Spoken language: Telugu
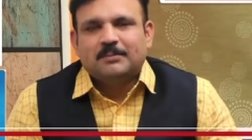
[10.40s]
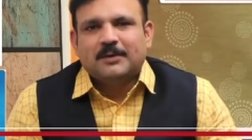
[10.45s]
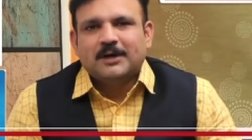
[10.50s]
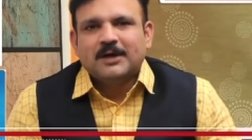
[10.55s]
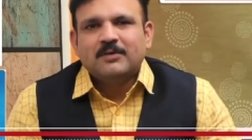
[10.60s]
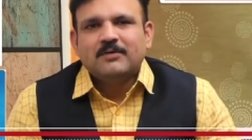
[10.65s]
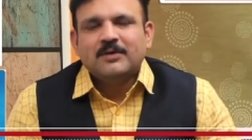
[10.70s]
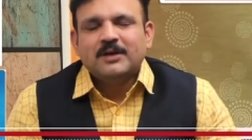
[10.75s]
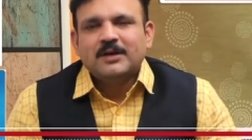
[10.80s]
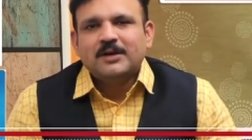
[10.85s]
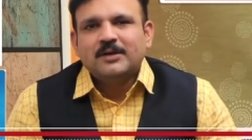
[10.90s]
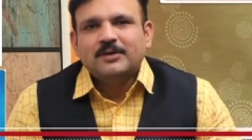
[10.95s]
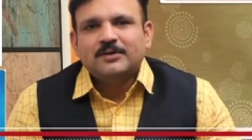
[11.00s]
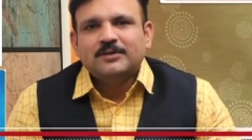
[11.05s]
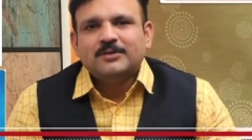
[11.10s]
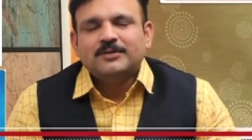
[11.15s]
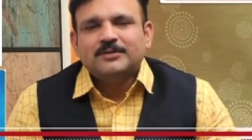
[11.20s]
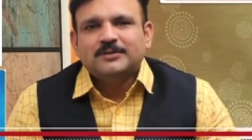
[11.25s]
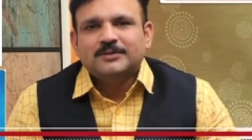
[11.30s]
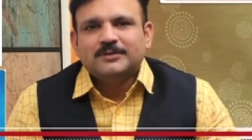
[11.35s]
మగవారిలో
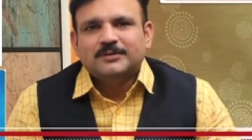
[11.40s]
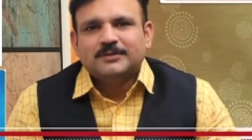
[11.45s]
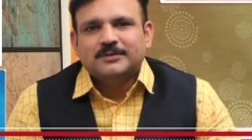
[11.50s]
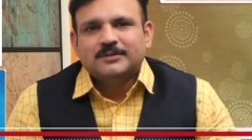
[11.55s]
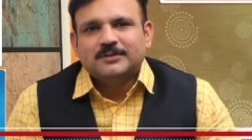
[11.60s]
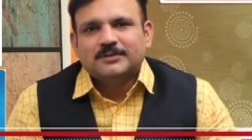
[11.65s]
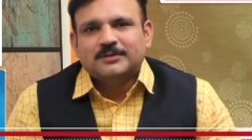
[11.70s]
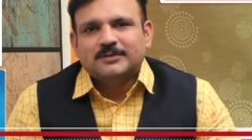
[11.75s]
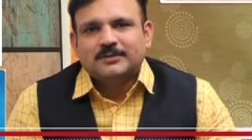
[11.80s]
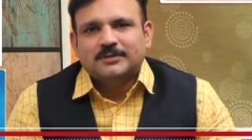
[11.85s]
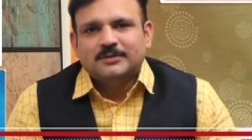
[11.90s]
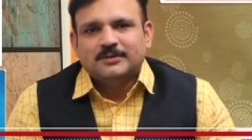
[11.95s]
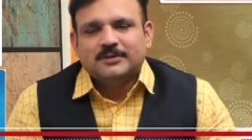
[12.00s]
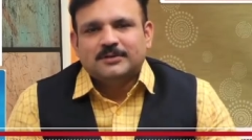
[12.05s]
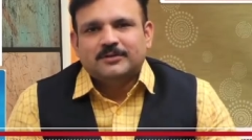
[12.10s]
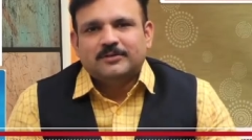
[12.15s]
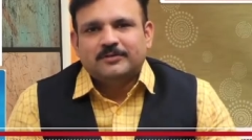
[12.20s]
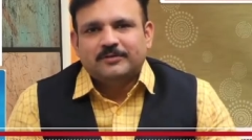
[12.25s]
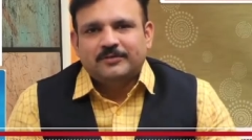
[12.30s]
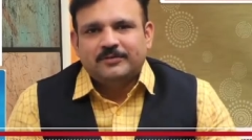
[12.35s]

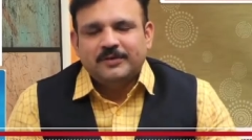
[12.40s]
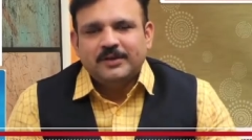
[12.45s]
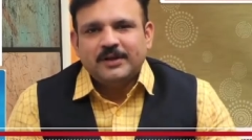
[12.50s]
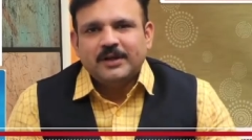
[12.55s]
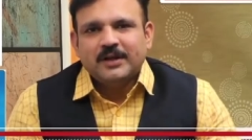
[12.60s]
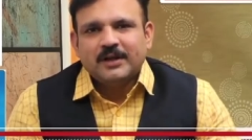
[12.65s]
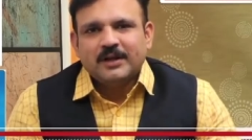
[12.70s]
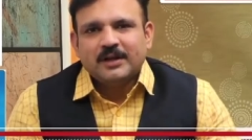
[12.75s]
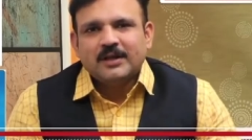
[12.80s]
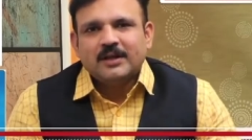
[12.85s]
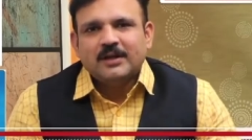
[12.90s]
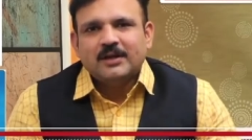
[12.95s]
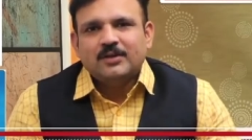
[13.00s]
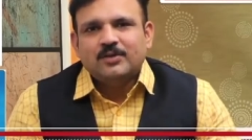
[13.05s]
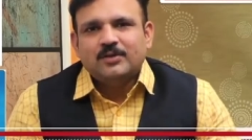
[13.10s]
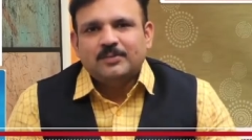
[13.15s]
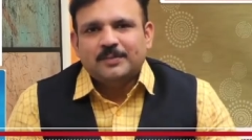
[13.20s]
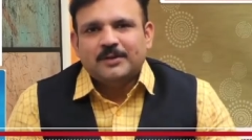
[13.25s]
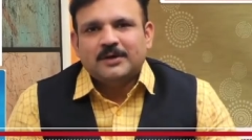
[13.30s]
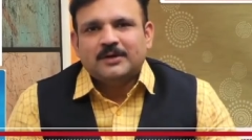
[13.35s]
వీరికణాల
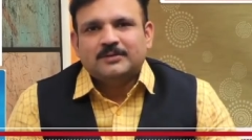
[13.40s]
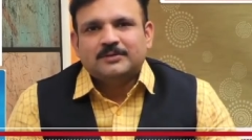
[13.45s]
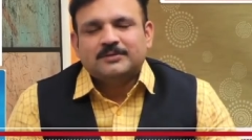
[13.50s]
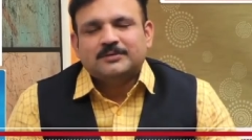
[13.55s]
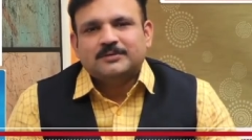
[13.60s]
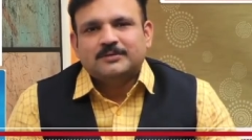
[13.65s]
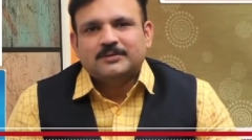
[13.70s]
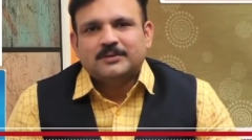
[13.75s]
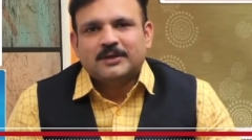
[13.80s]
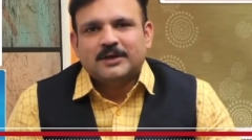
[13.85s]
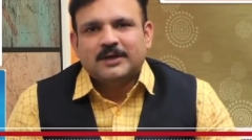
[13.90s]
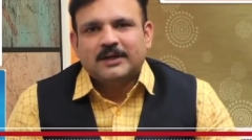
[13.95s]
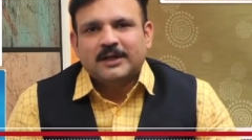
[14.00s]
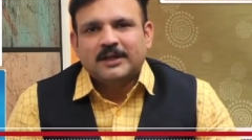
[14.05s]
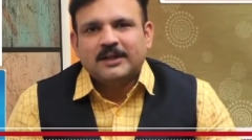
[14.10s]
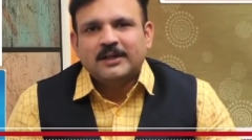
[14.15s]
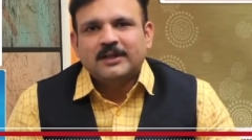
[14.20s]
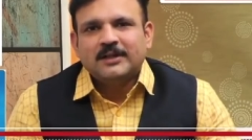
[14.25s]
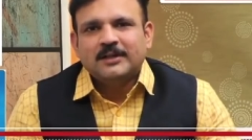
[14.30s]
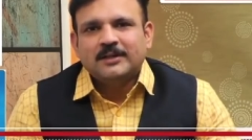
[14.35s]
లోపాలు
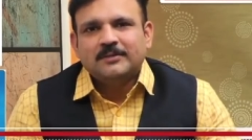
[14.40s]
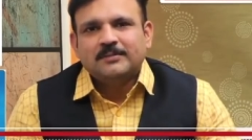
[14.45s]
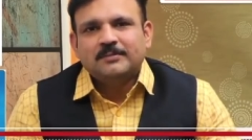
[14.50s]
అనేది